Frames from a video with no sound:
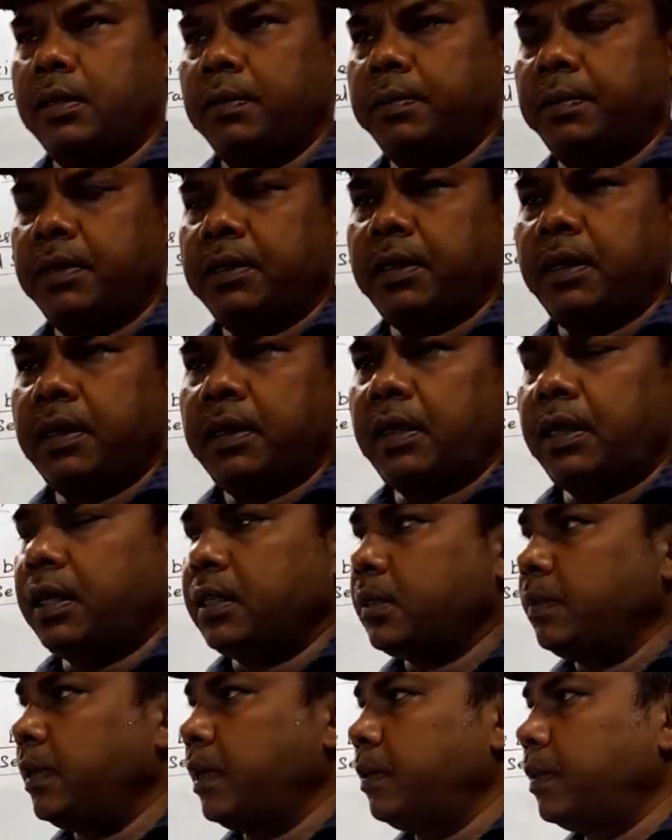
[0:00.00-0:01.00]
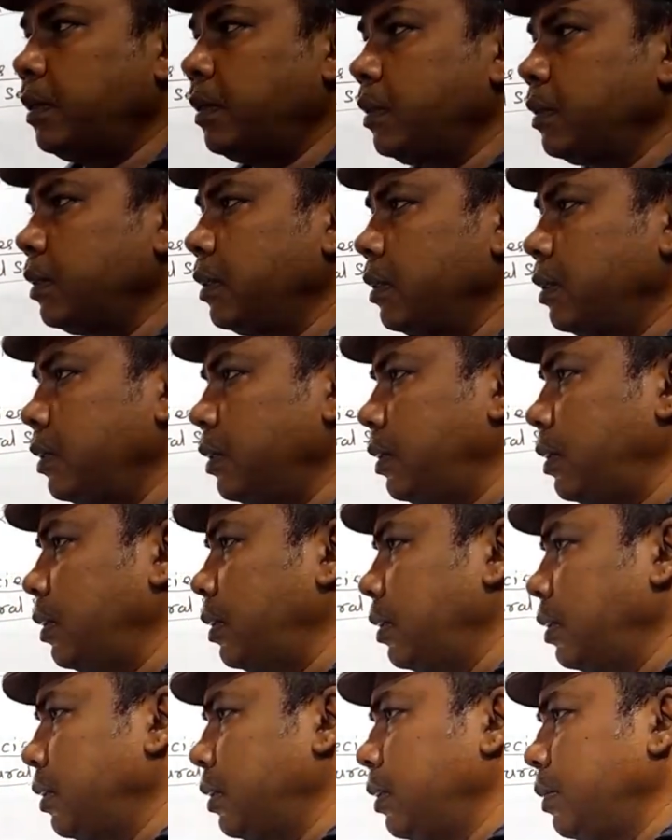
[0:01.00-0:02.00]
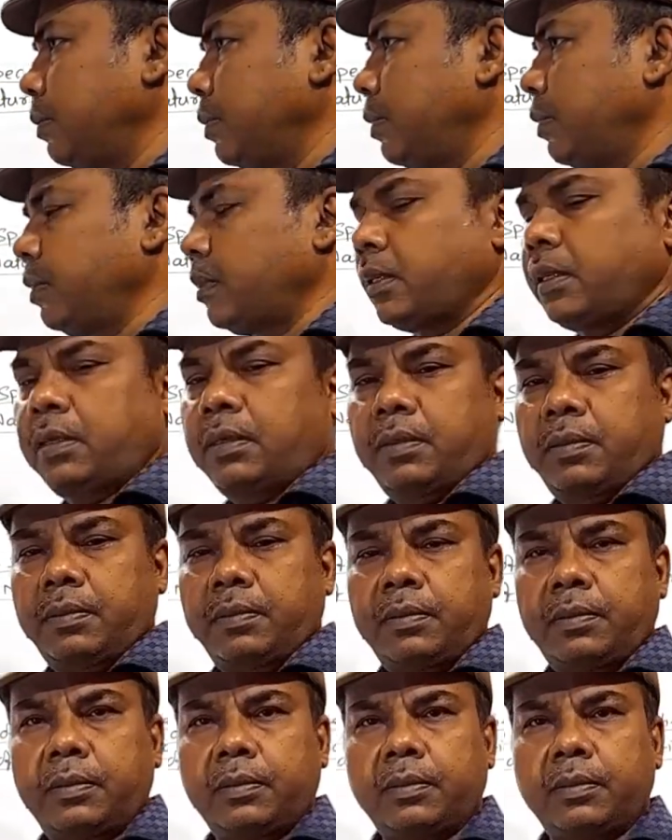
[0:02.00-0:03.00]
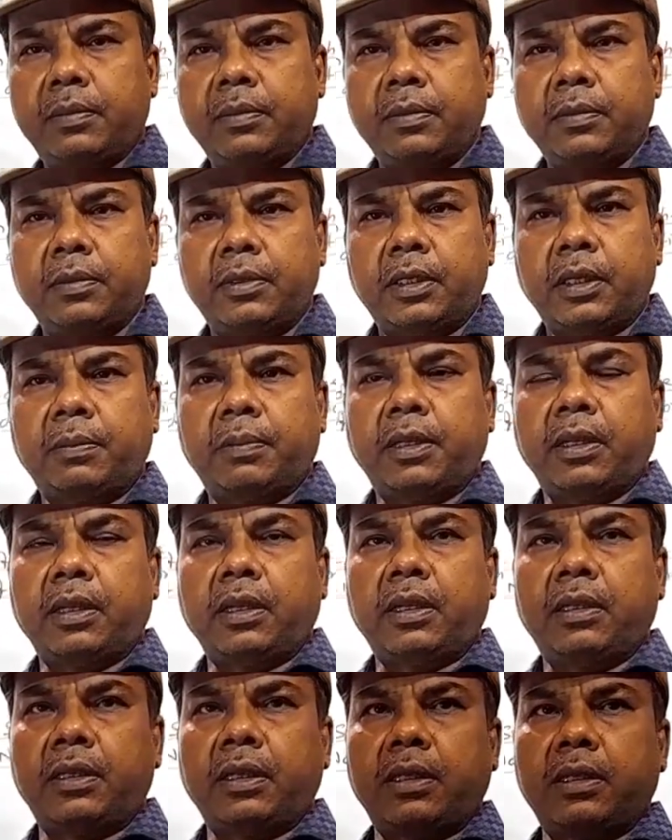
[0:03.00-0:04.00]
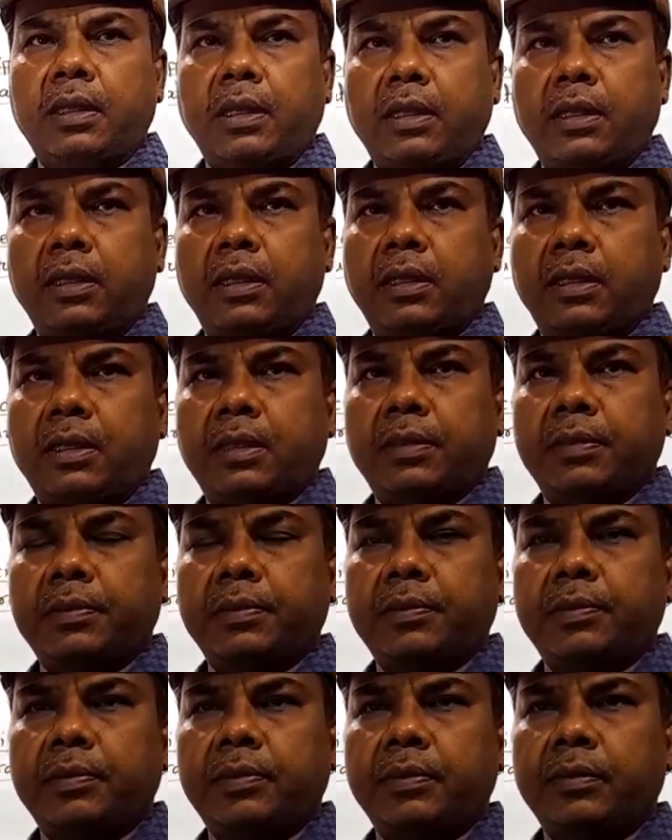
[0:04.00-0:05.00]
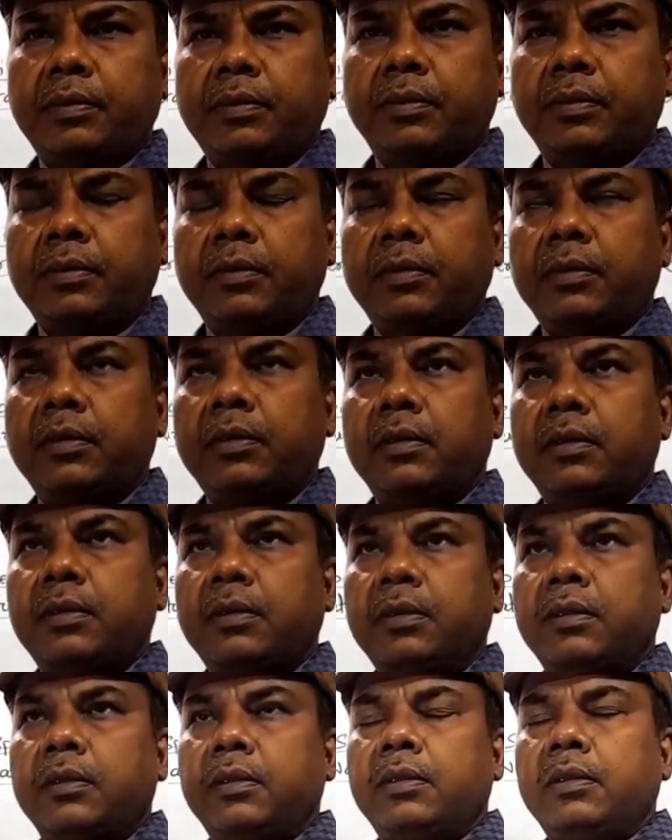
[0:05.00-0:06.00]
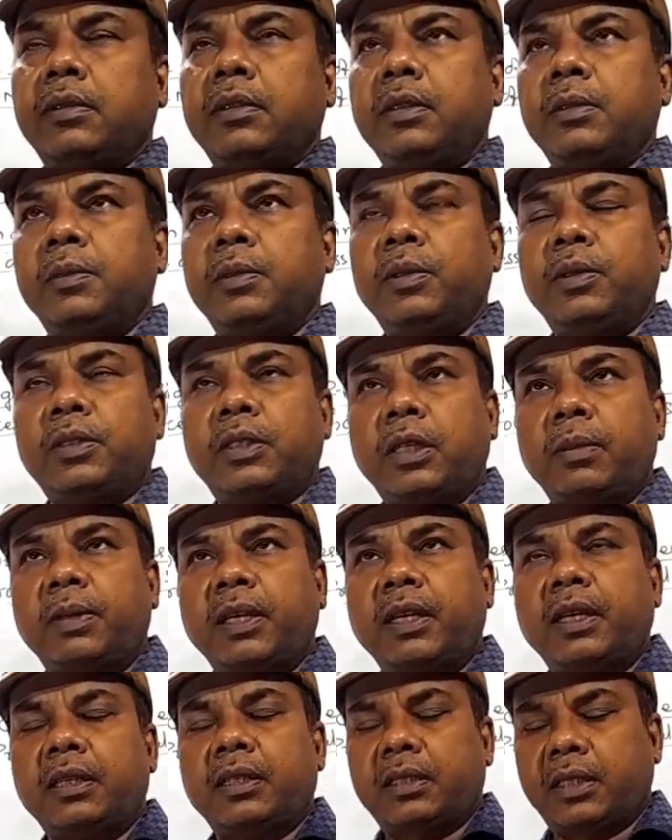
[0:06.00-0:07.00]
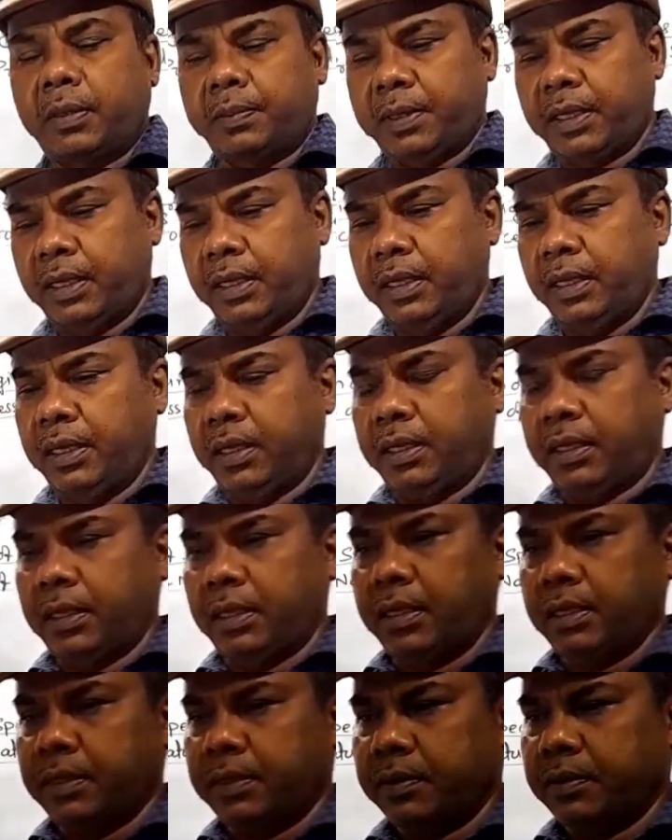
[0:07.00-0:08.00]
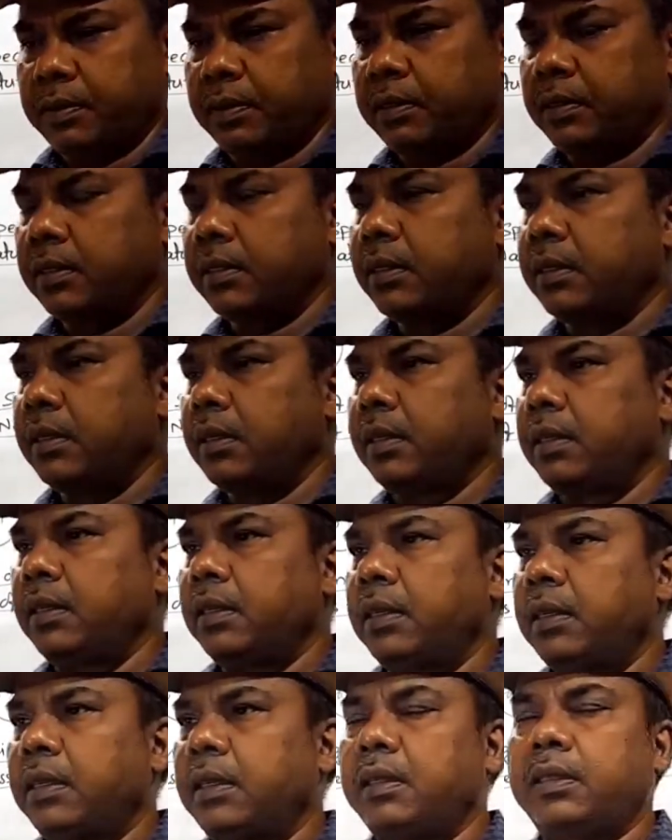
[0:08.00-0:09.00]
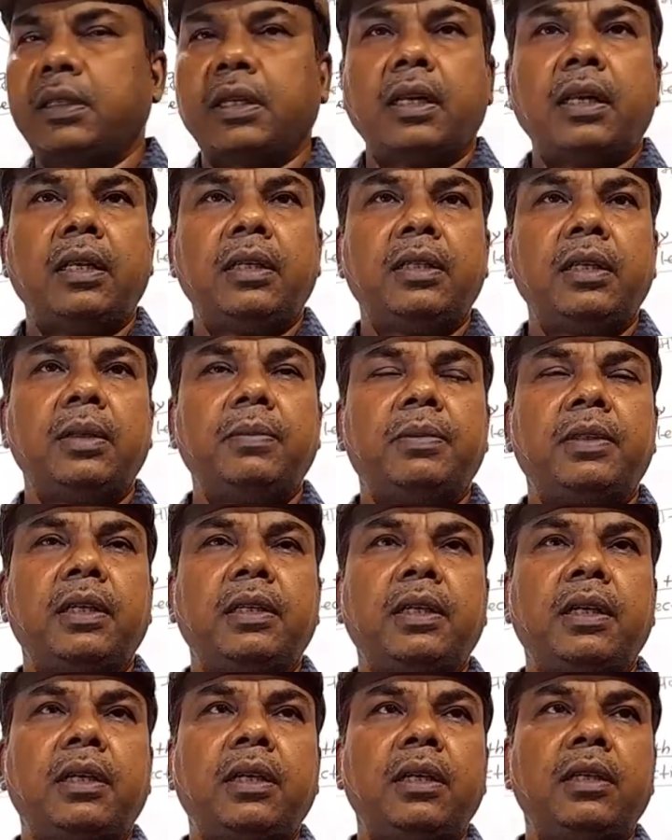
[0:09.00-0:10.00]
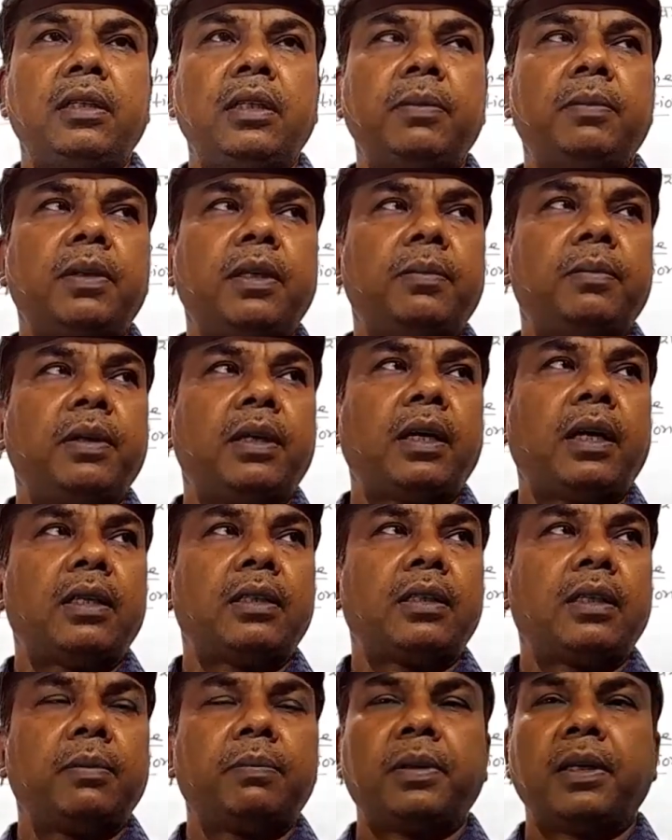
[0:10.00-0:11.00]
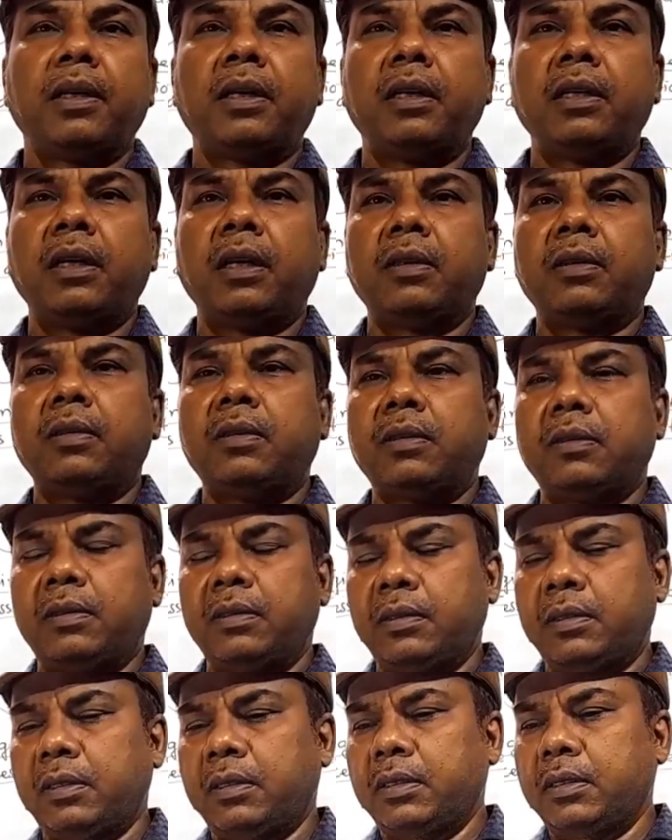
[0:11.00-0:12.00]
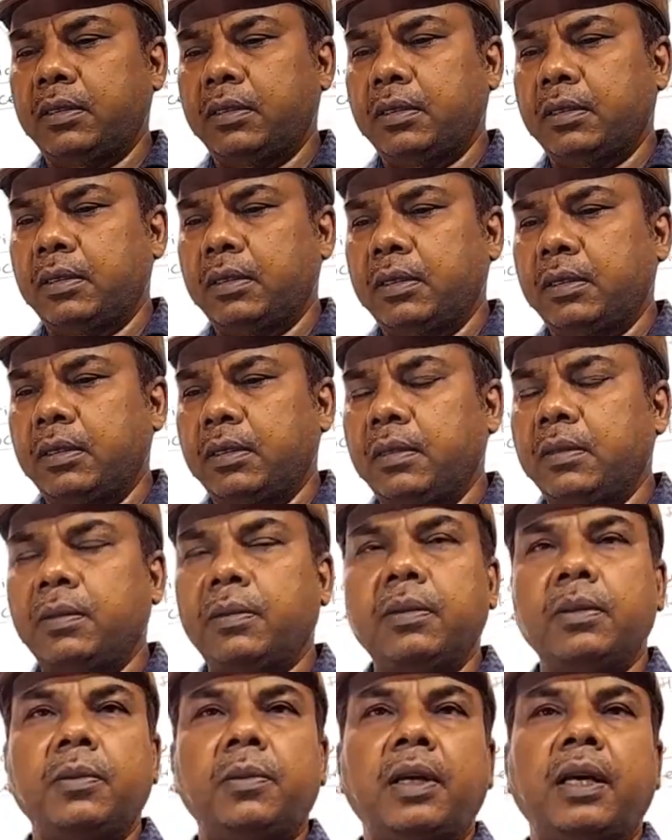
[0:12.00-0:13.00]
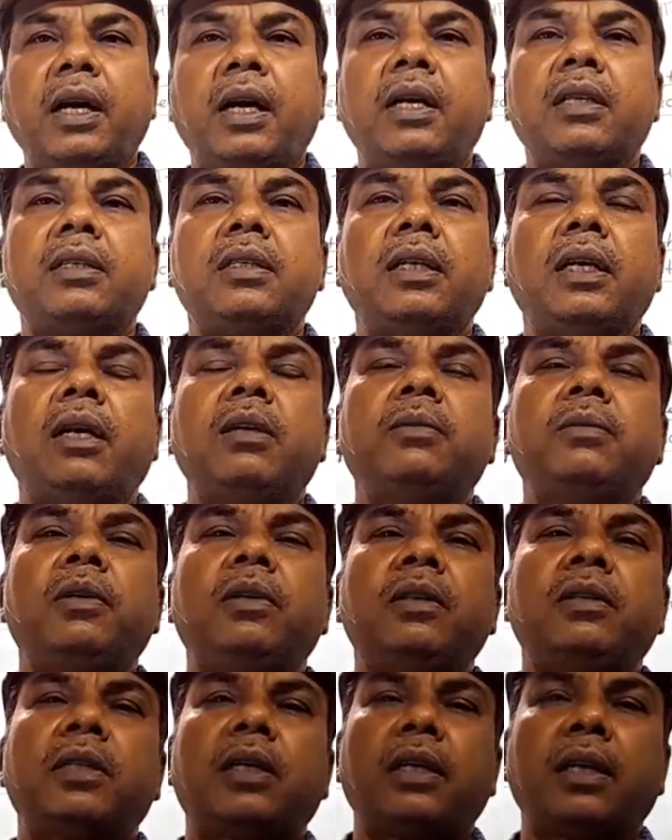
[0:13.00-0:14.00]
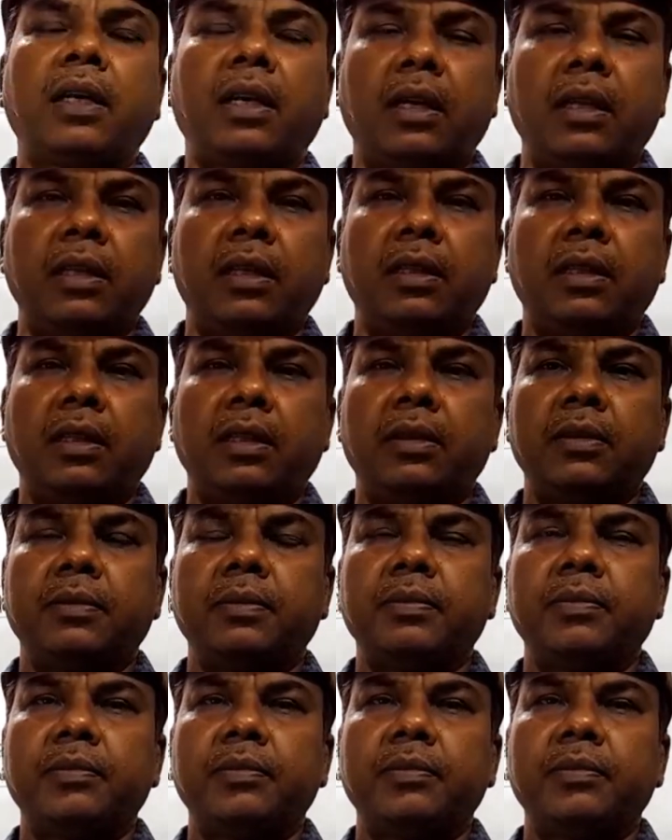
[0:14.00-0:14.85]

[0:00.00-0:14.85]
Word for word: पिछले क्लास में हम लोग इवोल्यूशन चैप्टर का चर्चा किए थे इवोल्यूशन में कंसेप्ट यही लिए थे कि सरल जीव से जटिल जीव के विकास की प्रक्रिया को उद्विकास या इवोल्यूशन कहा जाता है